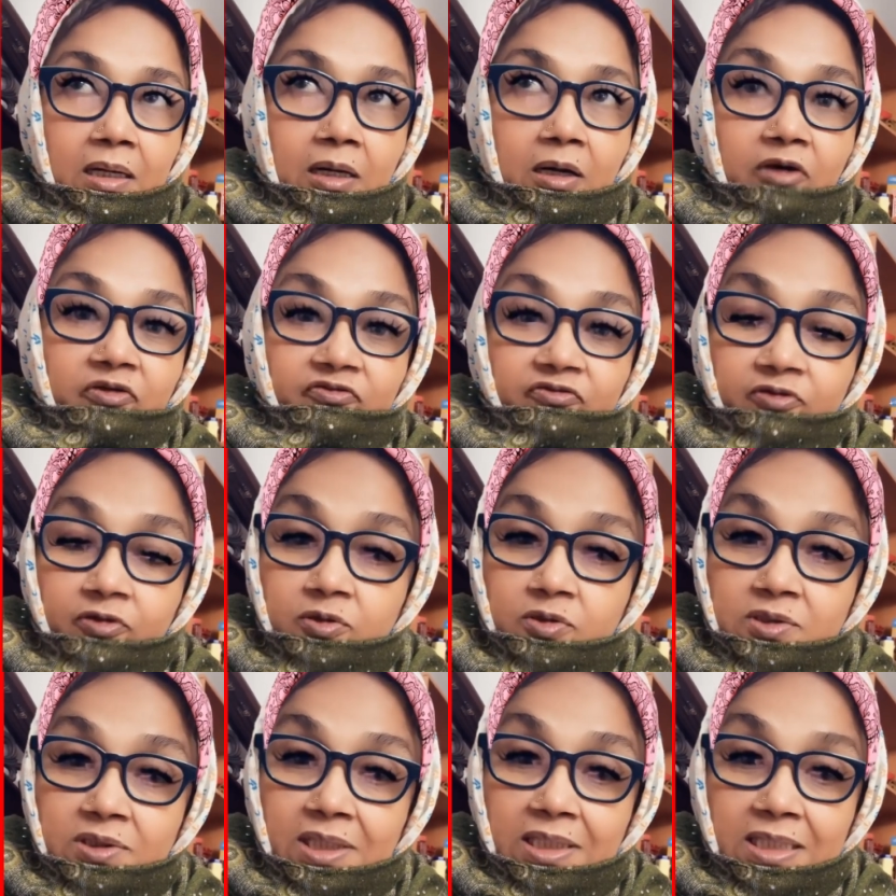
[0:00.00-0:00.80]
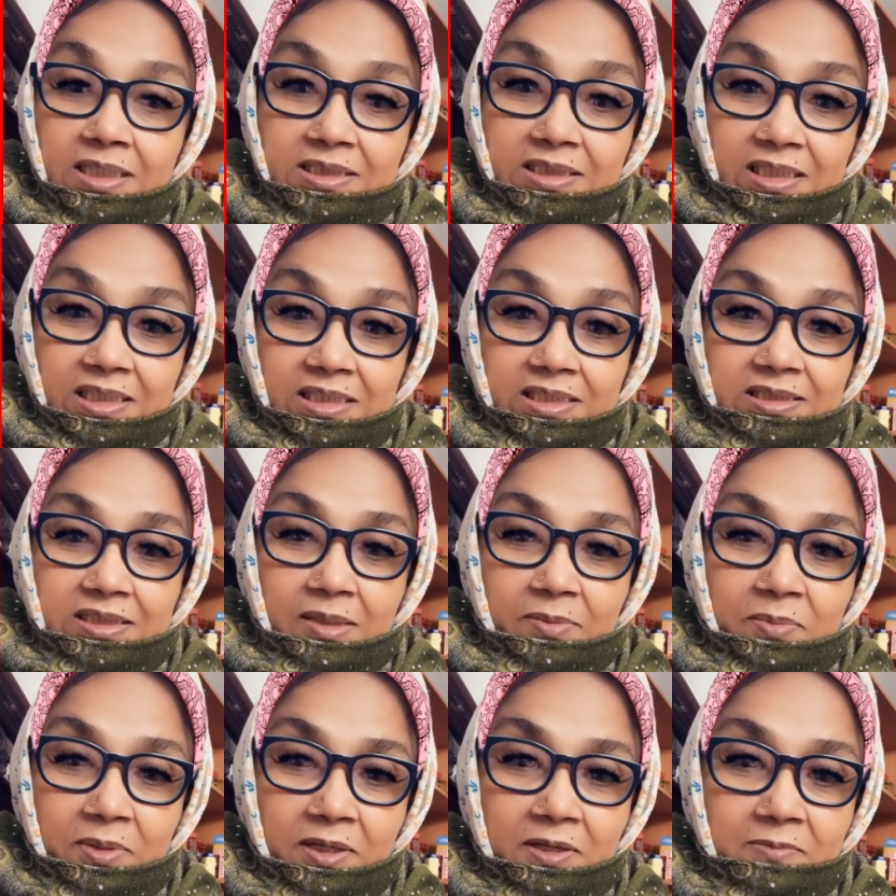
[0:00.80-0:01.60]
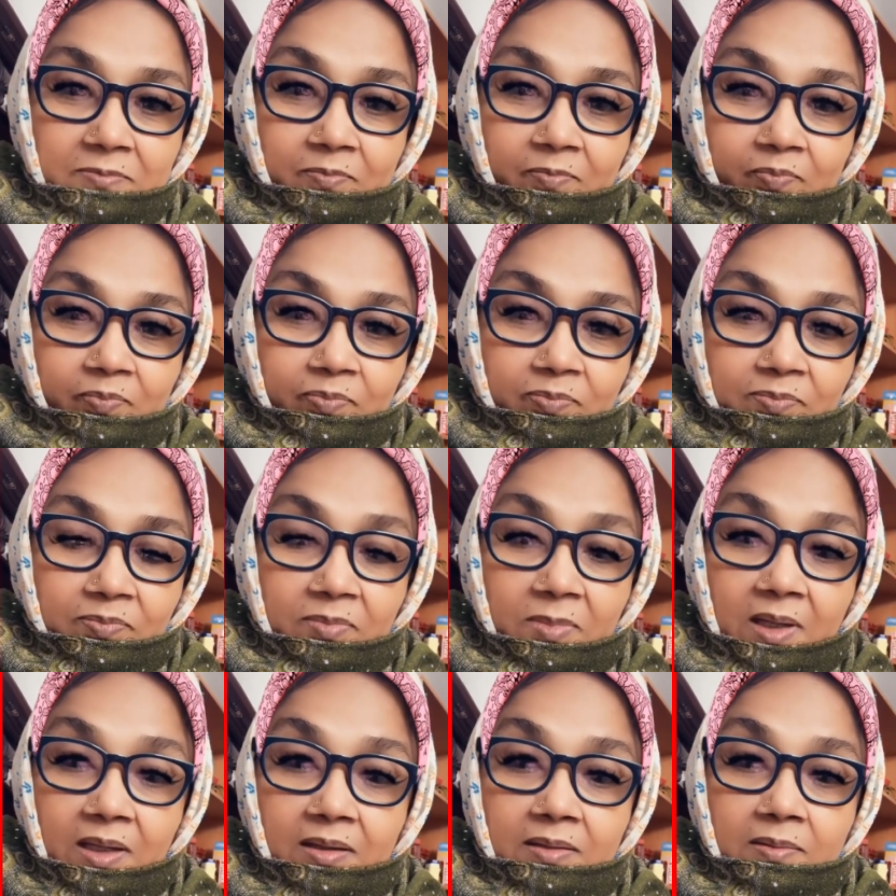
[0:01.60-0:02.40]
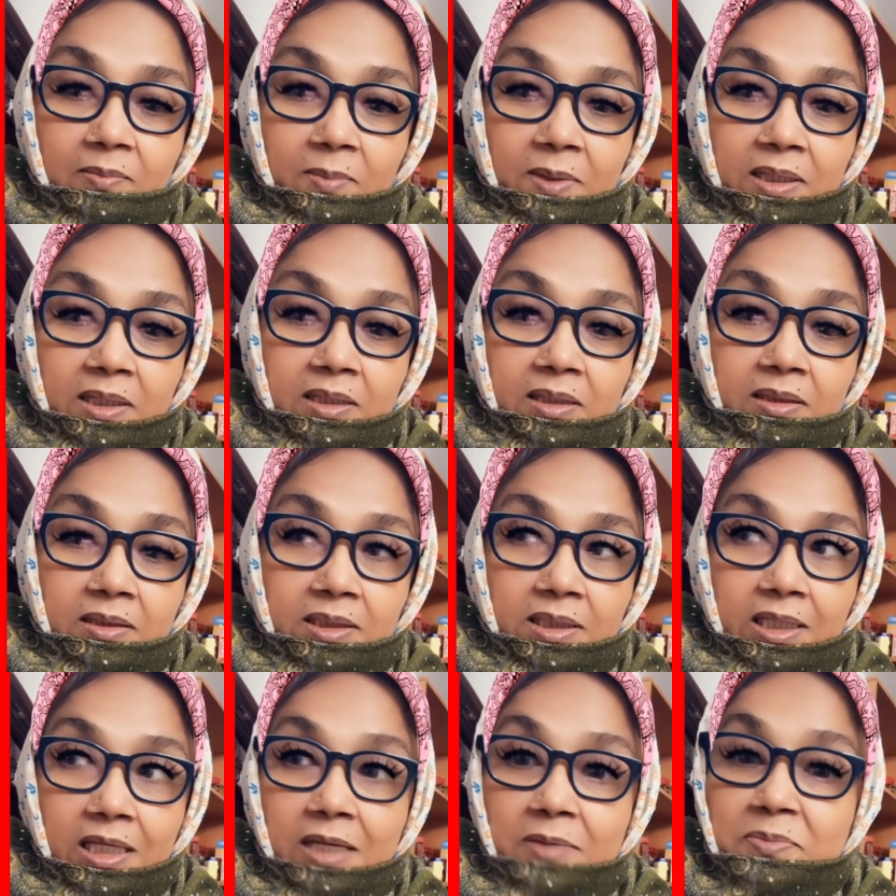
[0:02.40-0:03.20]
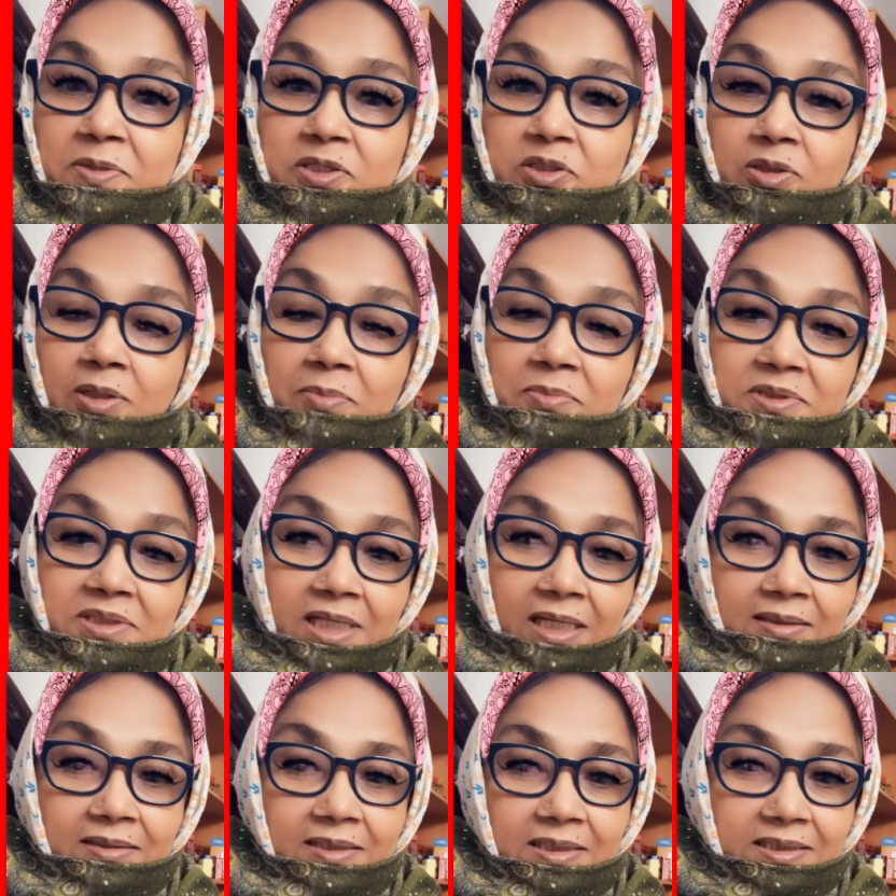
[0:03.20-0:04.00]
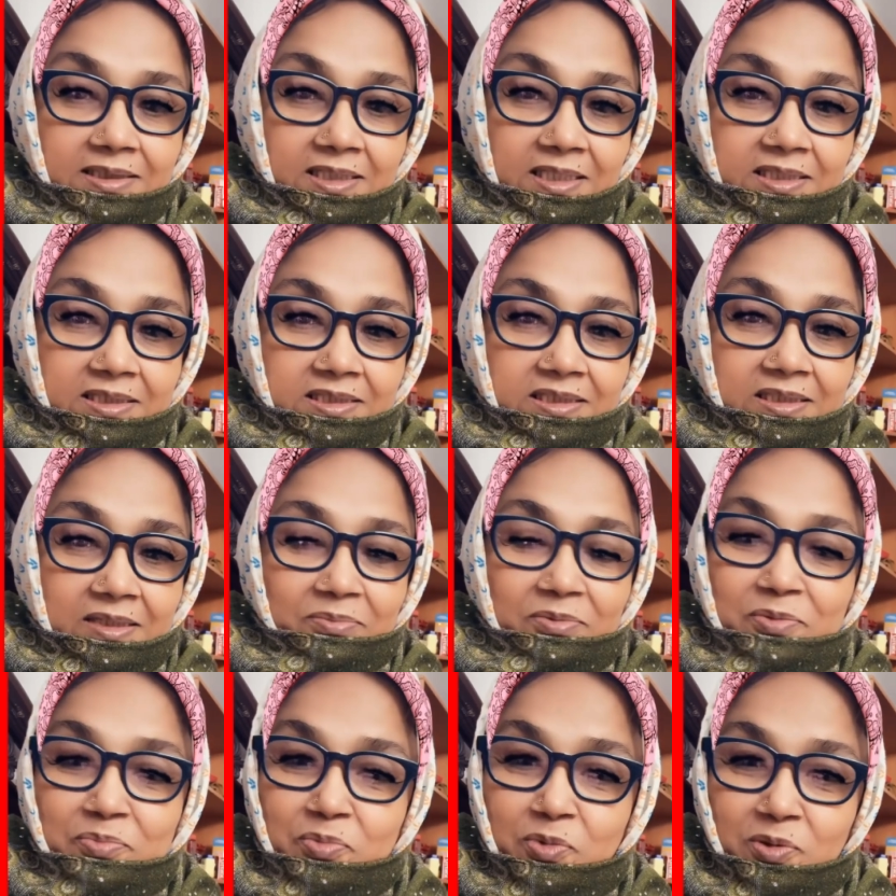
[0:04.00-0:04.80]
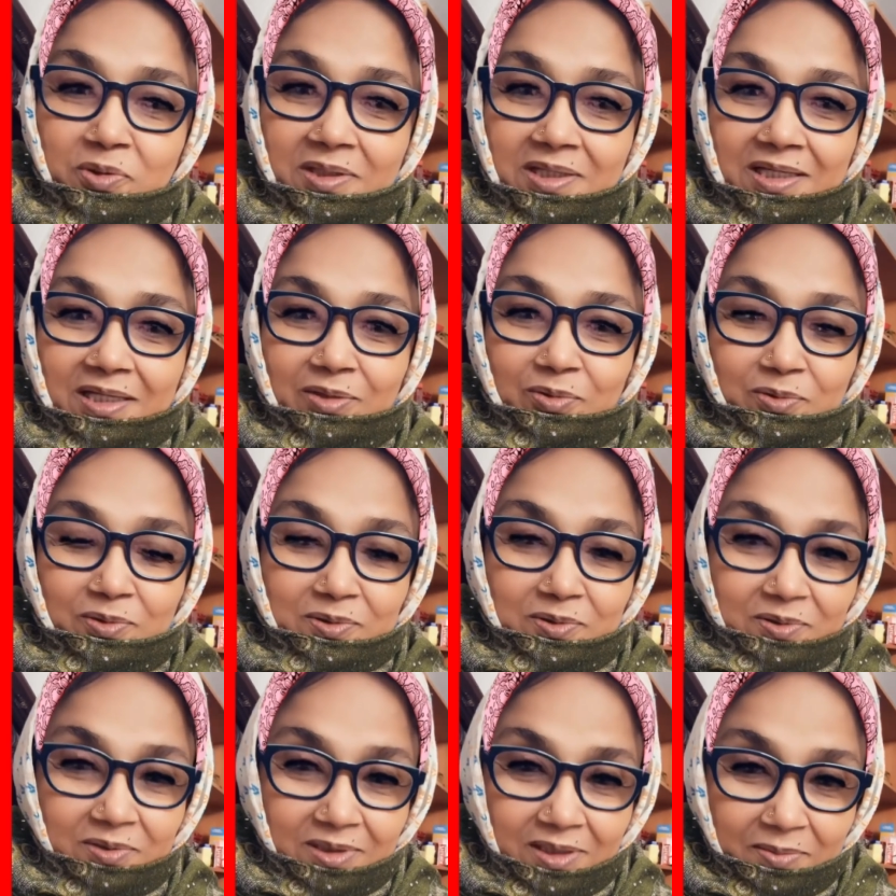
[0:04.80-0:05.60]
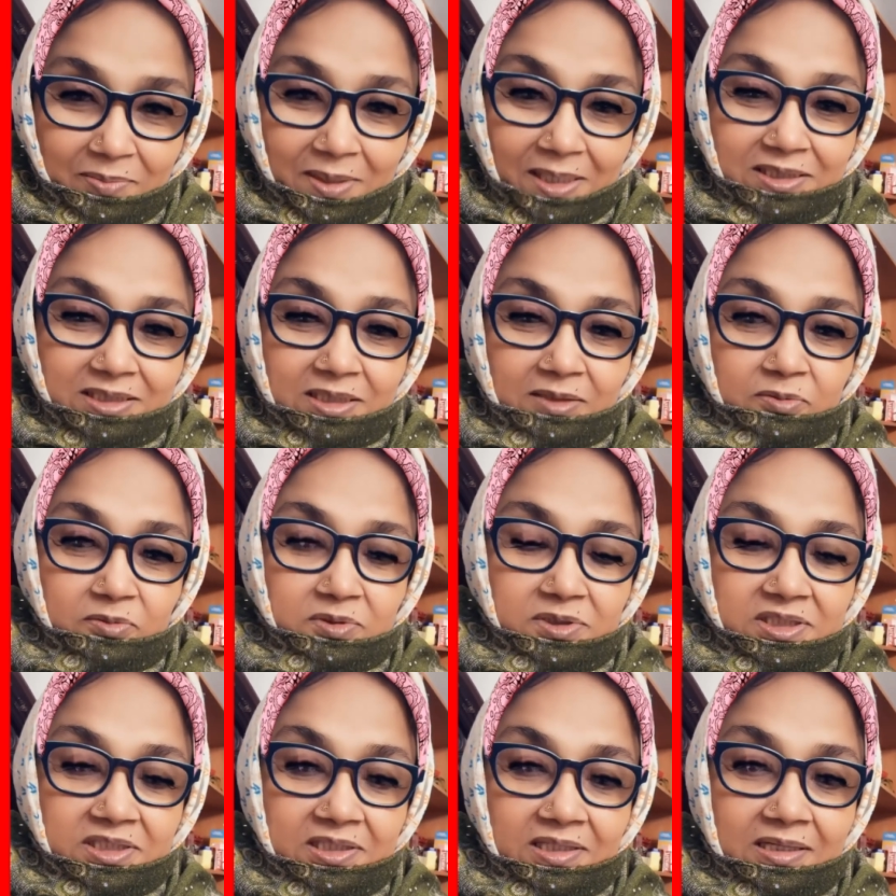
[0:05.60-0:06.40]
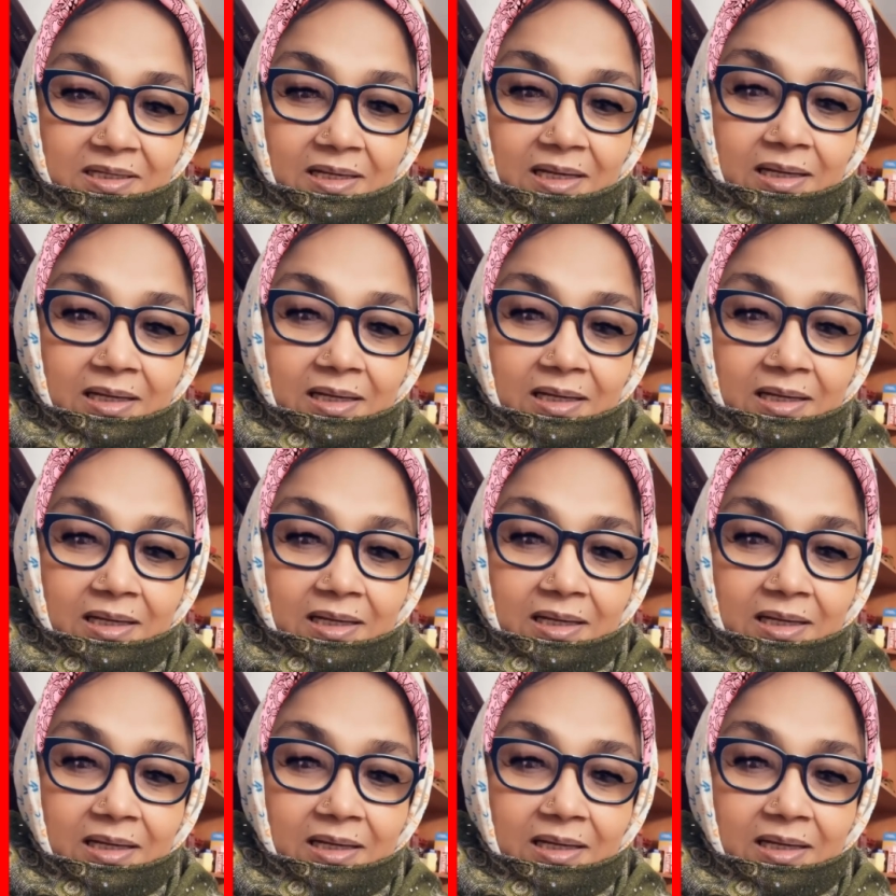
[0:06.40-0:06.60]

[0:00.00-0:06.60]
অফকোর্স তারা জেনে যাবে মানে কি বিষয়ে আমি জানতে চেয়েছি এবং প্রত্যেকে উত্তর দেবে আশা করছি